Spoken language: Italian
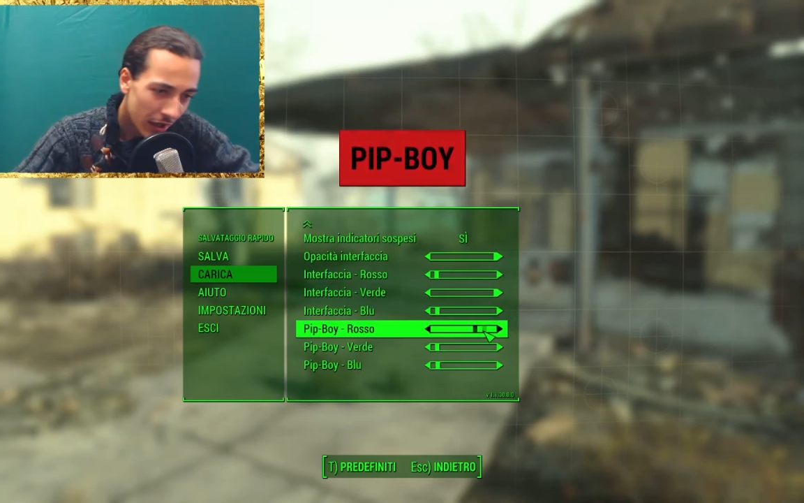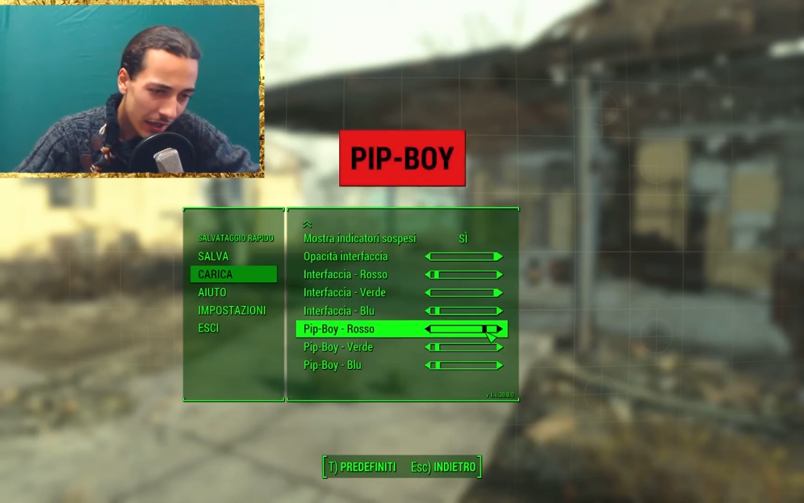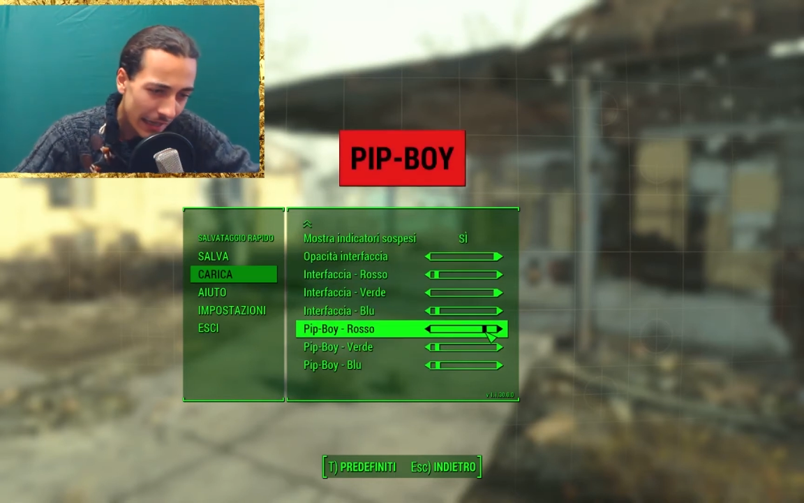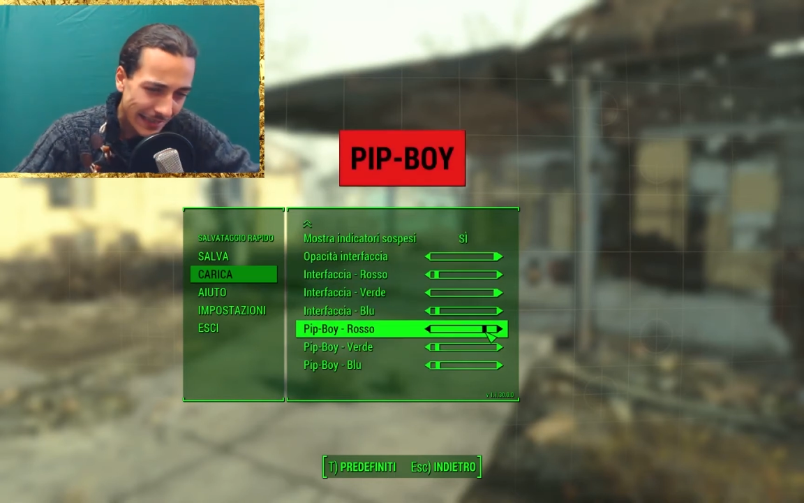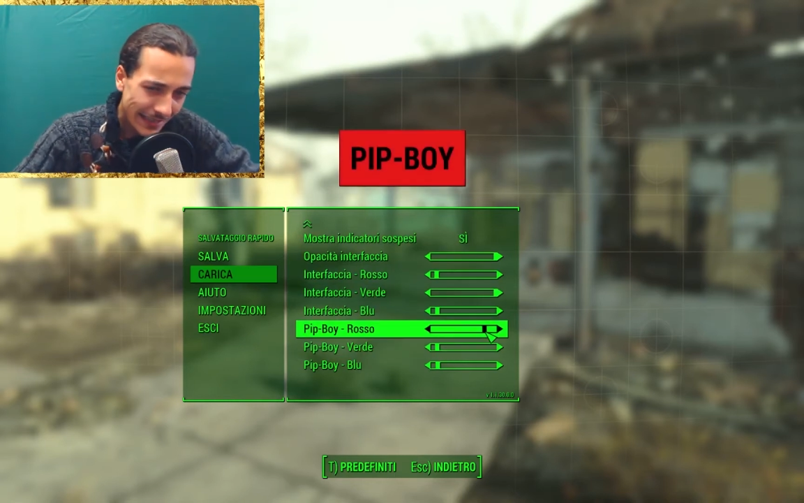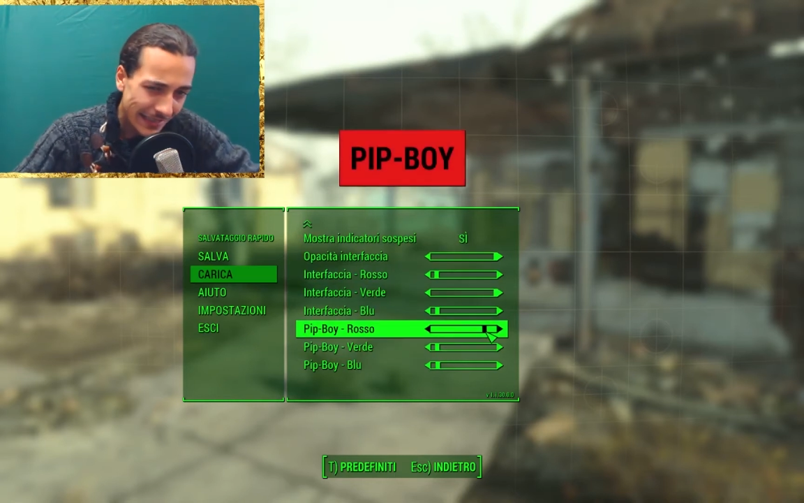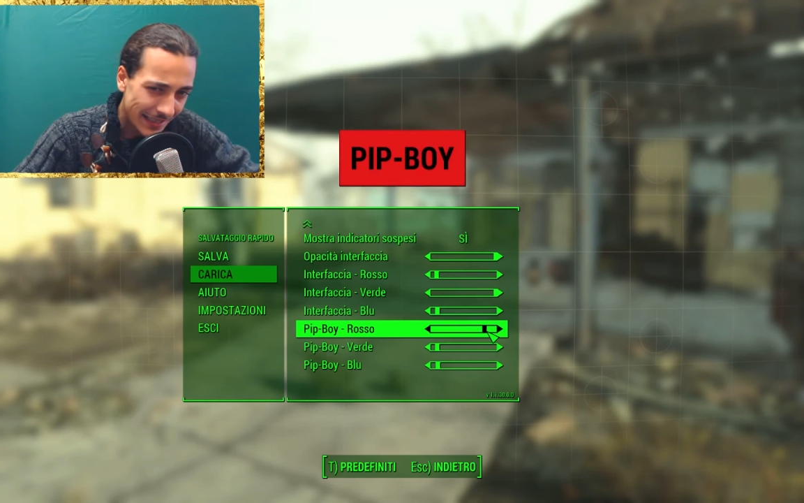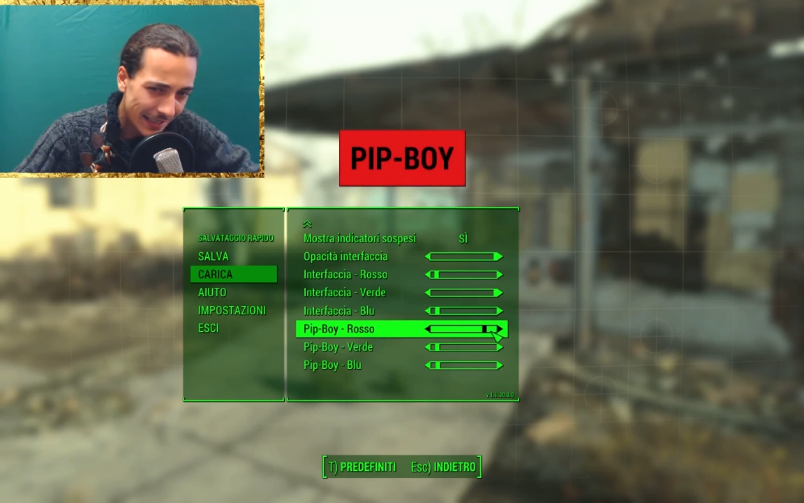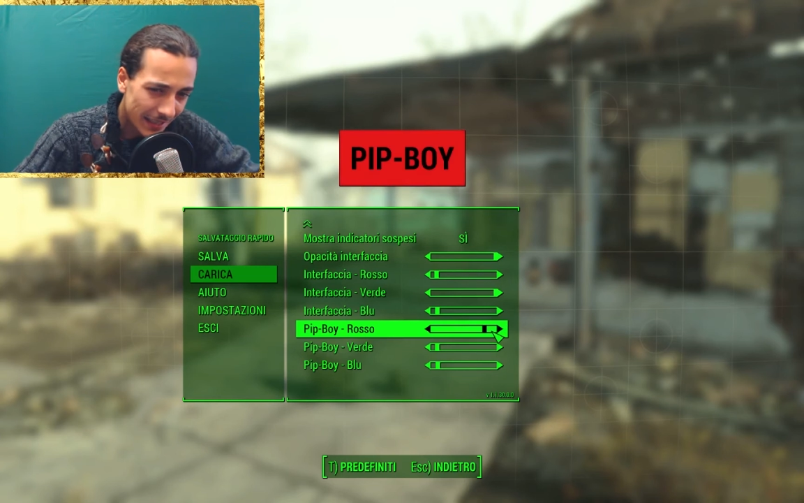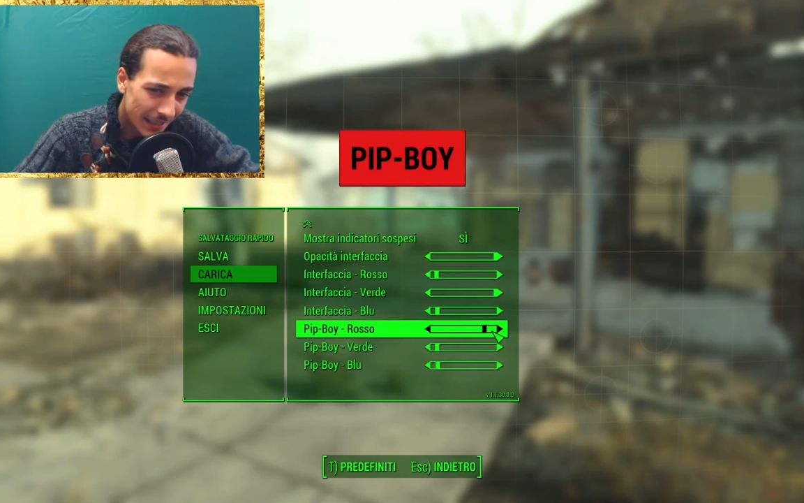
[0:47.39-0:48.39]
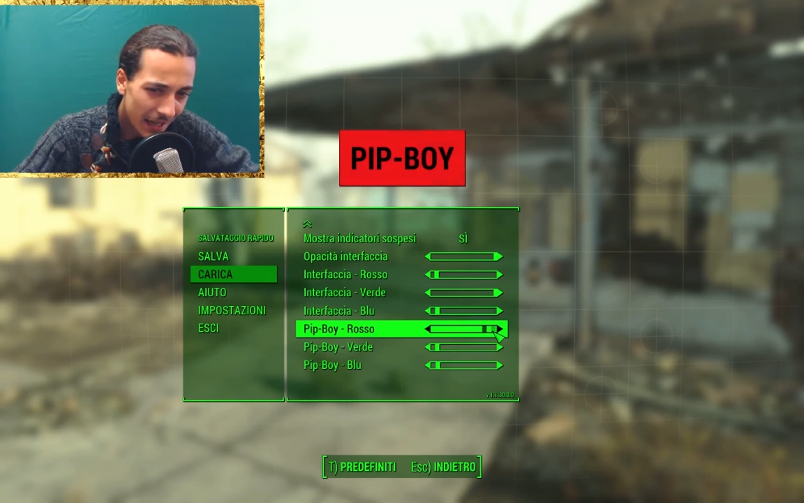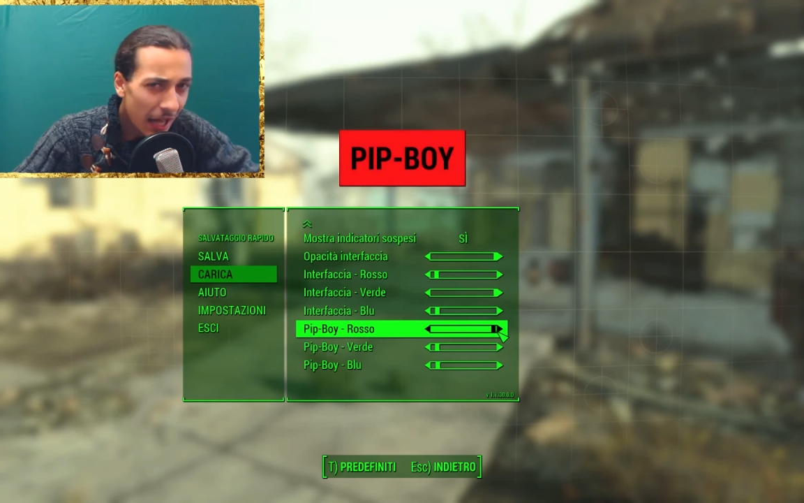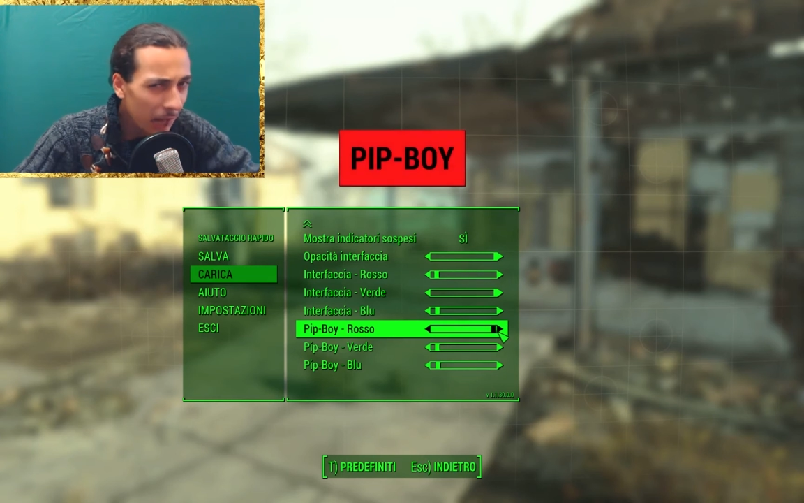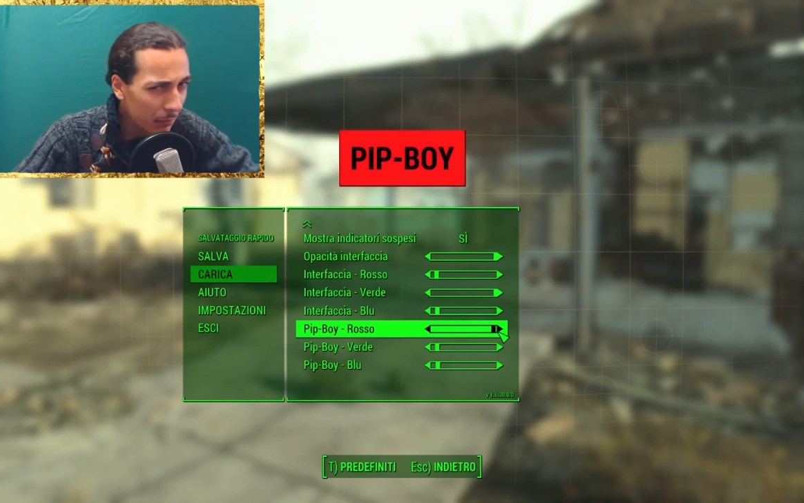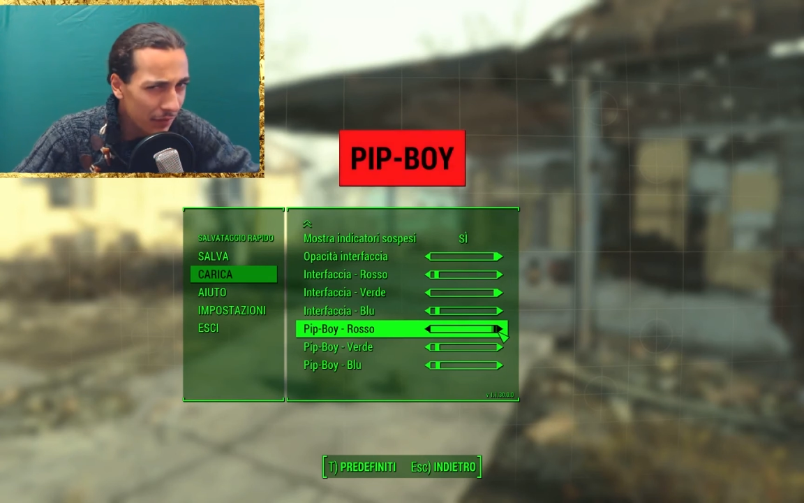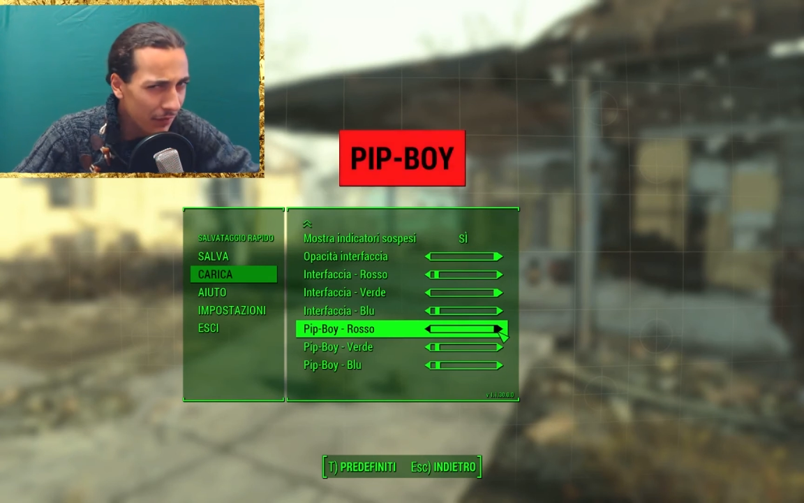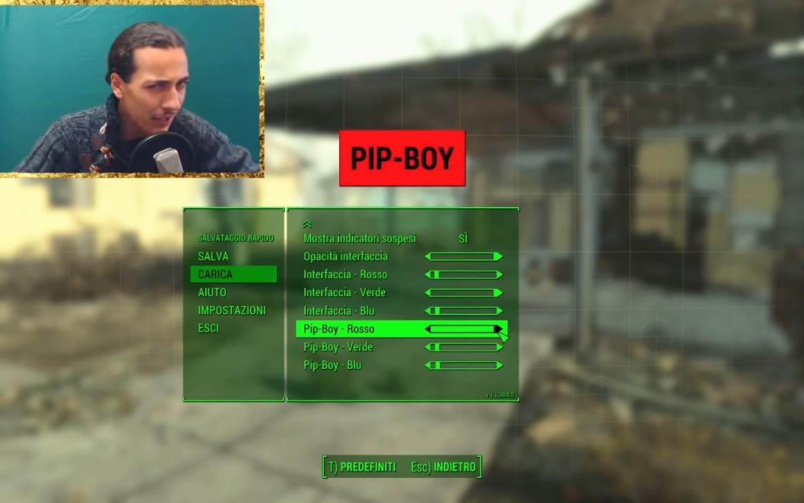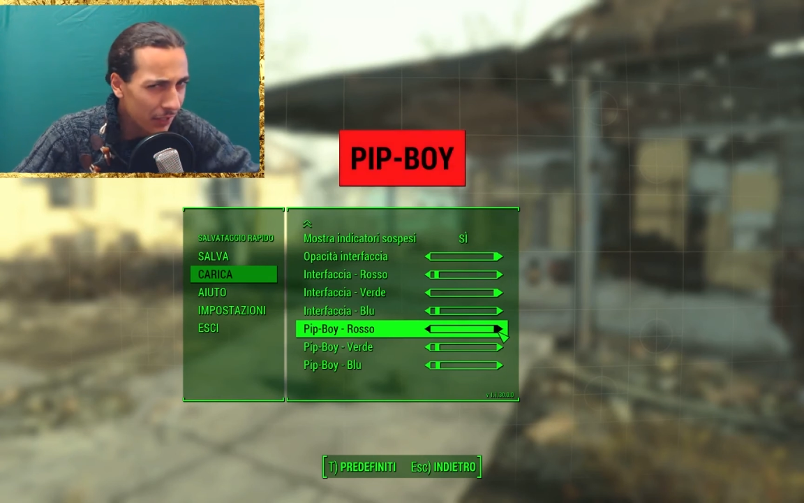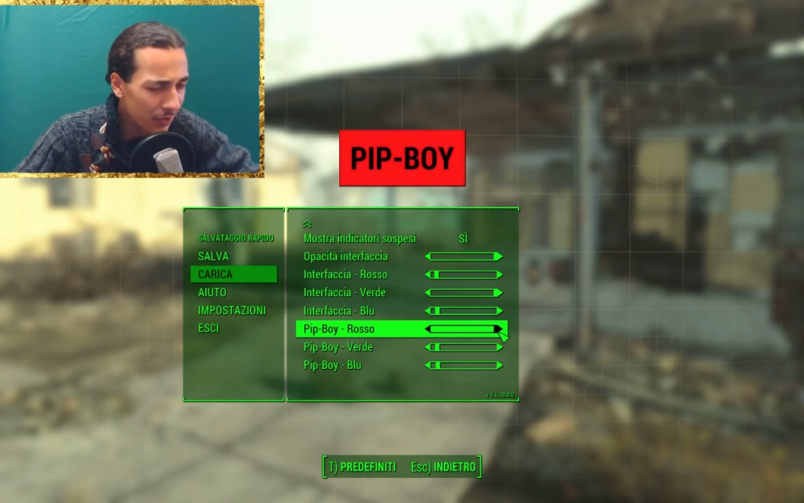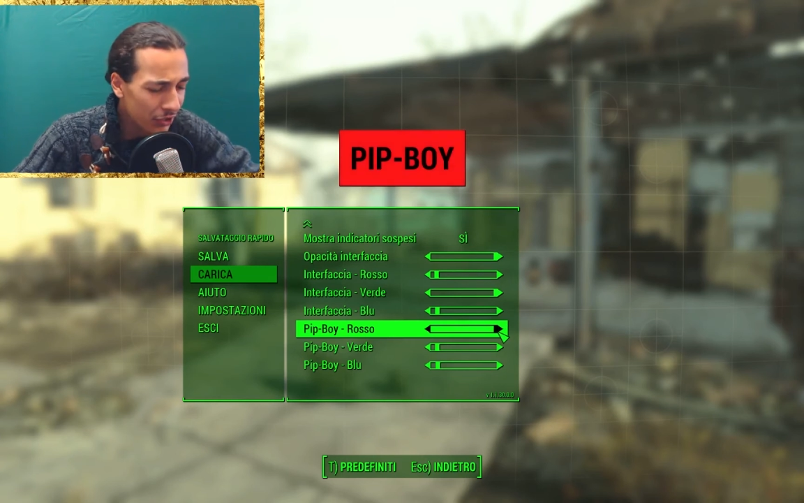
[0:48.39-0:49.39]
l'attesa amplifica il
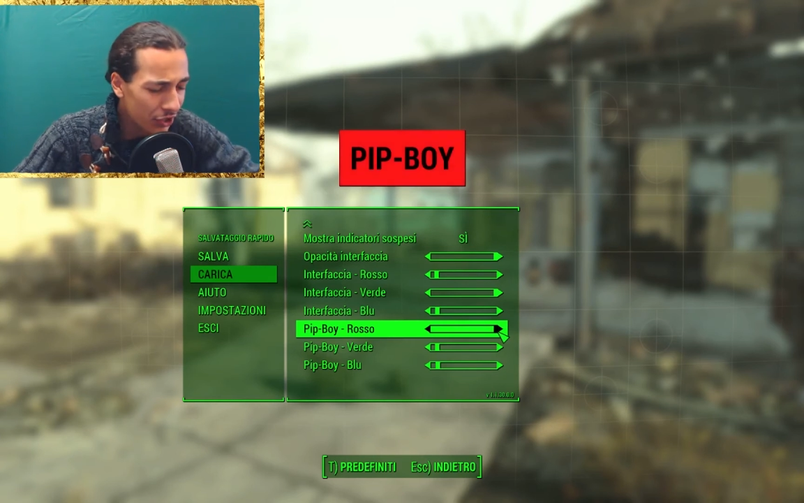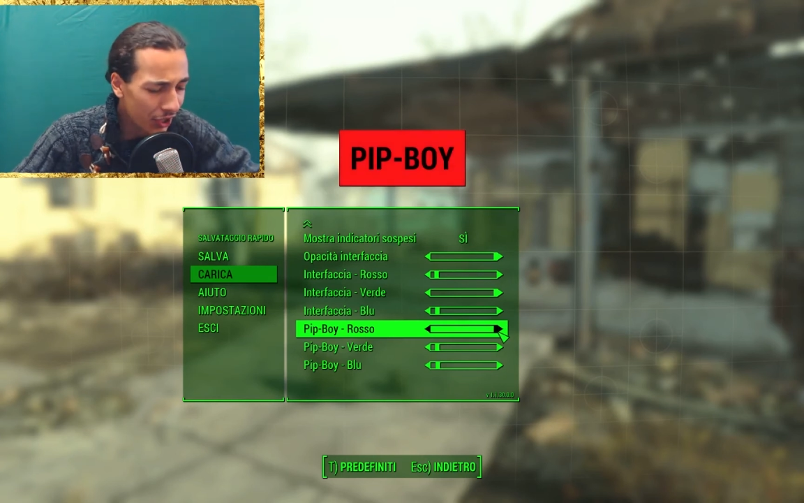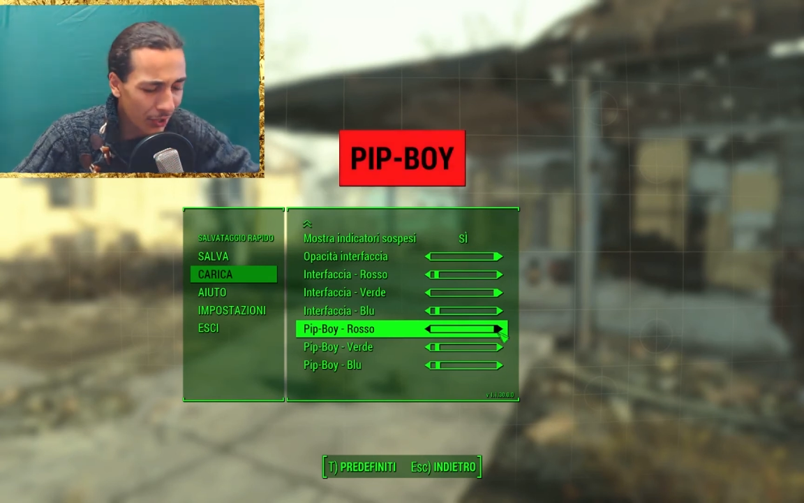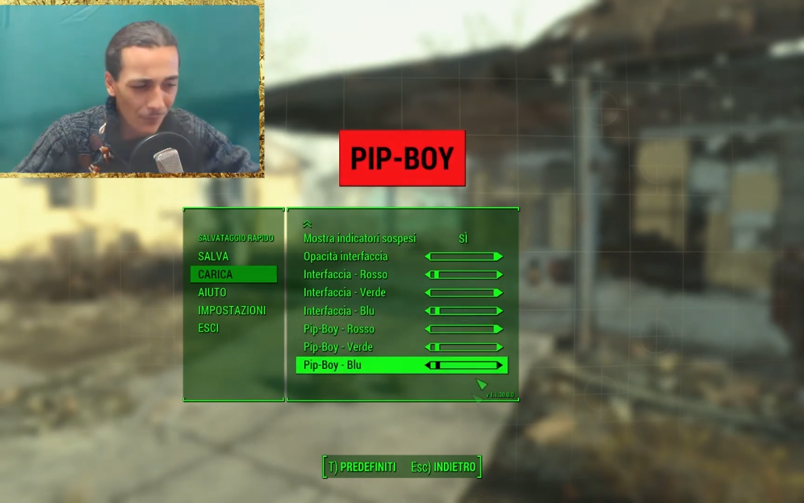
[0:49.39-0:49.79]
piacere.